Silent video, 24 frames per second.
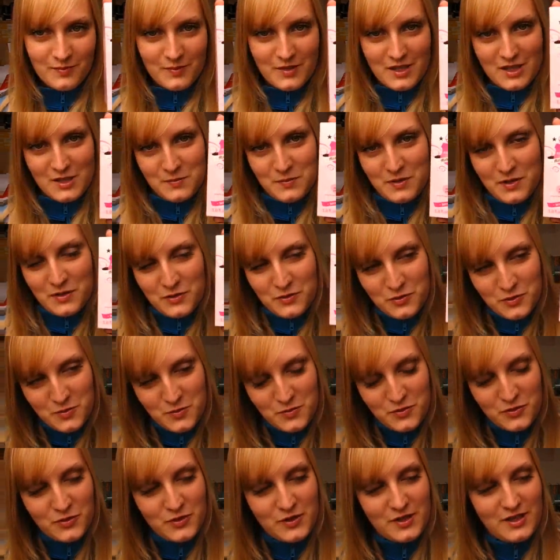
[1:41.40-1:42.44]
Das
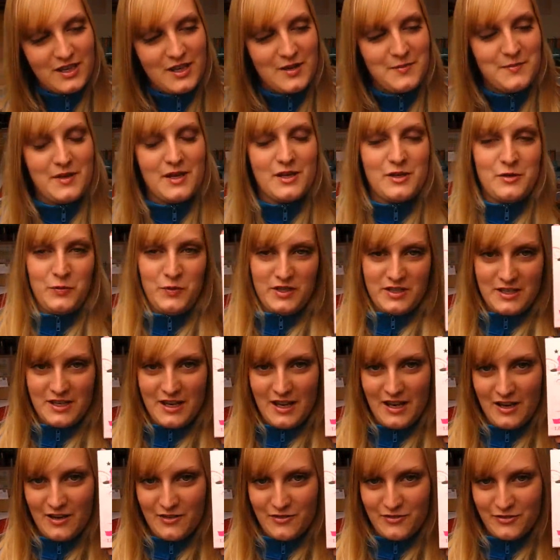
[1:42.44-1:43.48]
Parfüm von der Made with
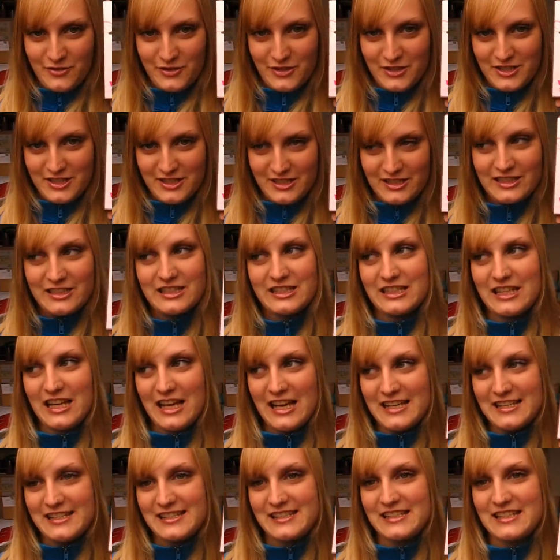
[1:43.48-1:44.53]
Love von
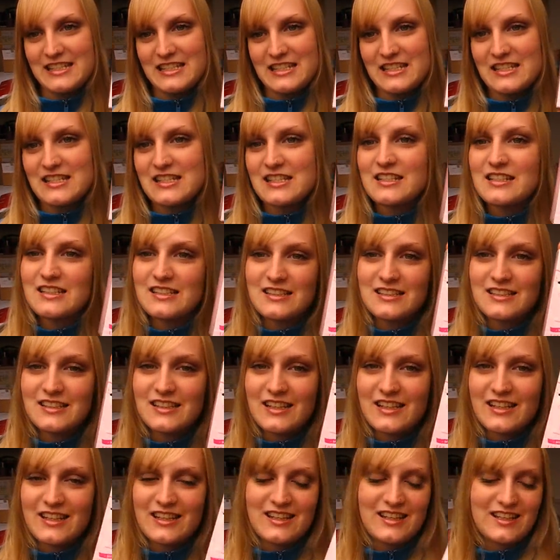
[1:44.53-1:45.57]
Essence.
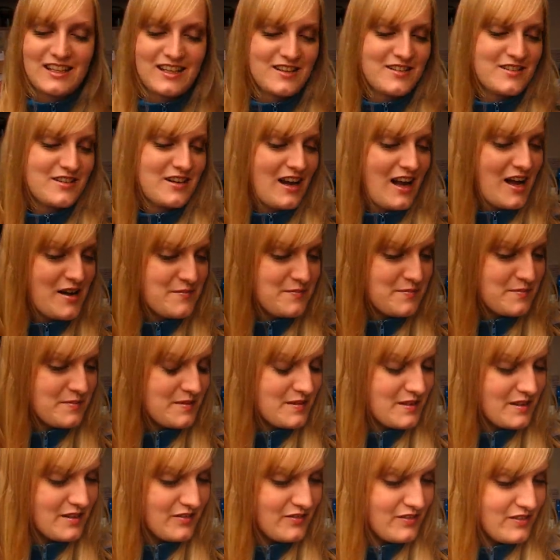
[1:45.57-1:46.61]
Ich habe
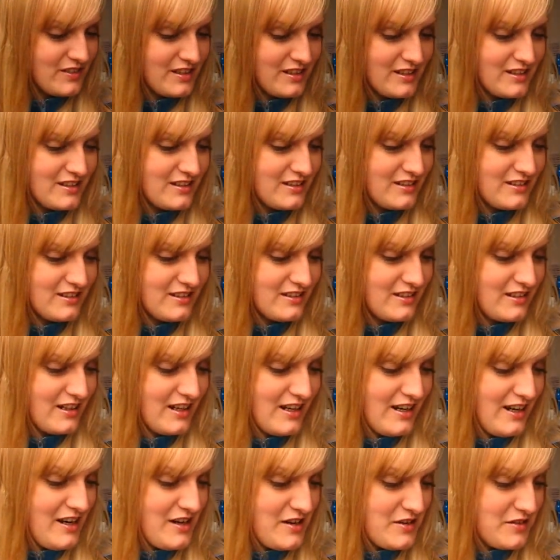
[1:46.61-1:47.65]
irgendwie,
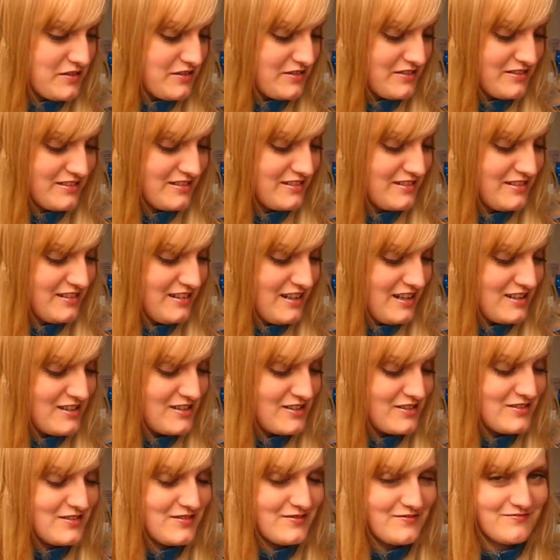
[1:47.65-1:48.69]
keine Ahnung,
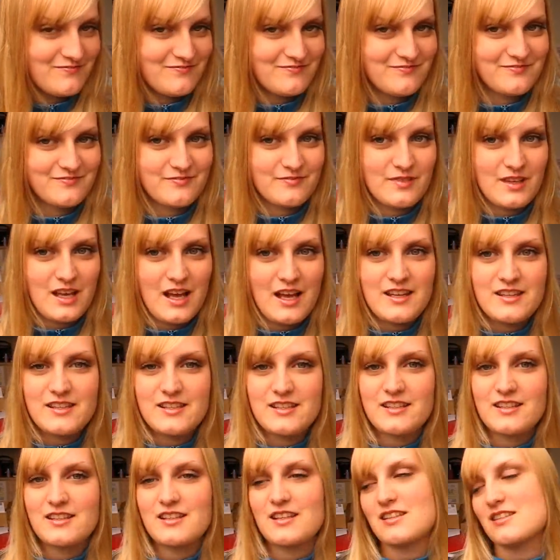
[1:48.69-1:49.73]
also als
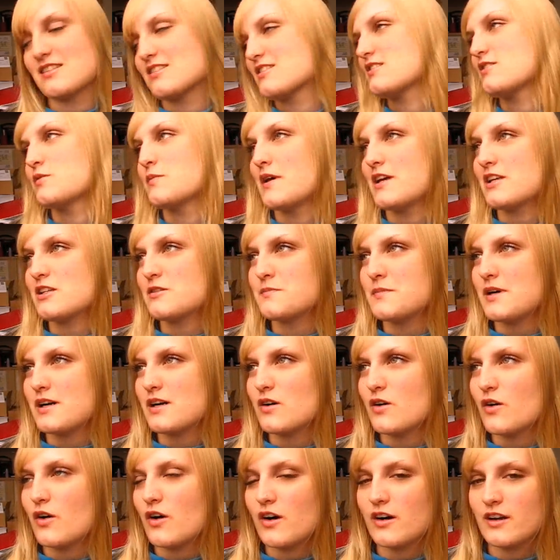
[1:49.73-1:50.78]
ich das zum ersten Mal
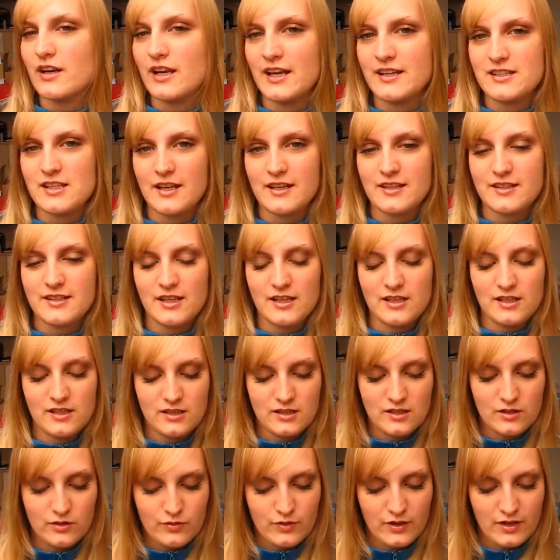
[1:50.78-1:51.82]
gerochen hatte, hatte ich ja
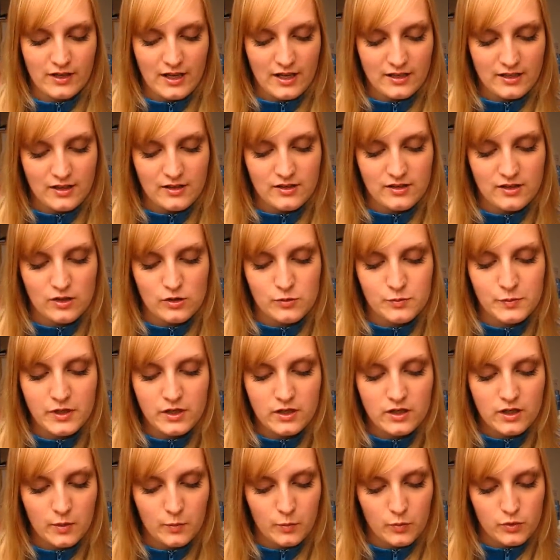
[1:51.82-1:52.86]
nicht den Verdacht, dass ich das
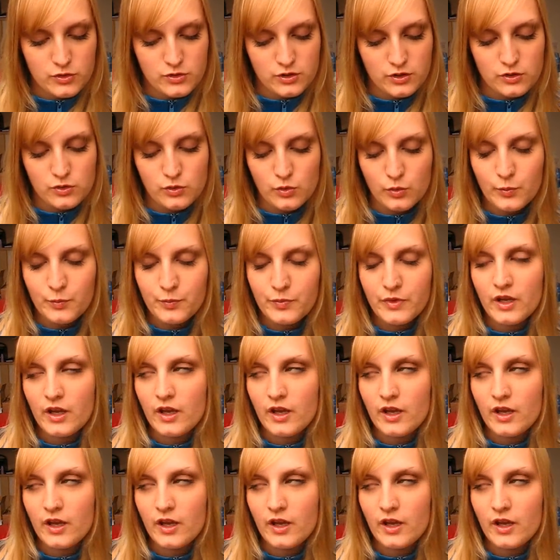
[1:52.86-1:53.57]
mitnehmen müsste, so.